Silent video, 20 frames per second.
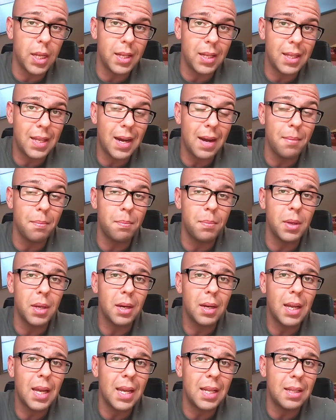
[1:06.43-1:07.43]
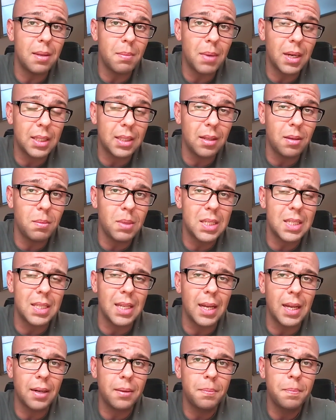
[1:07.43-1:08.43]
di Dampir e di Martin
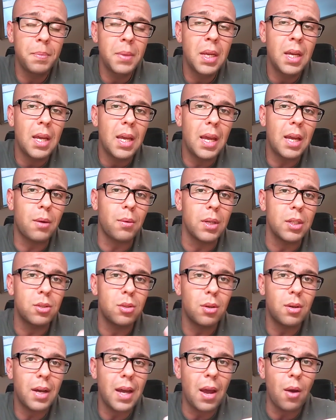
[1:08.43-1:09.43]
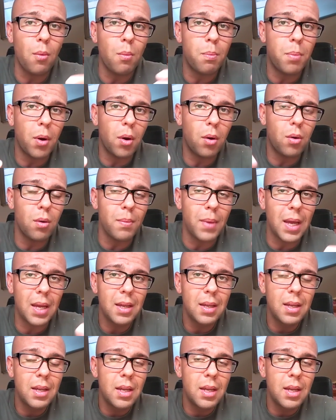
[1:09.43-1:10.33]
Mister e questo è un po' come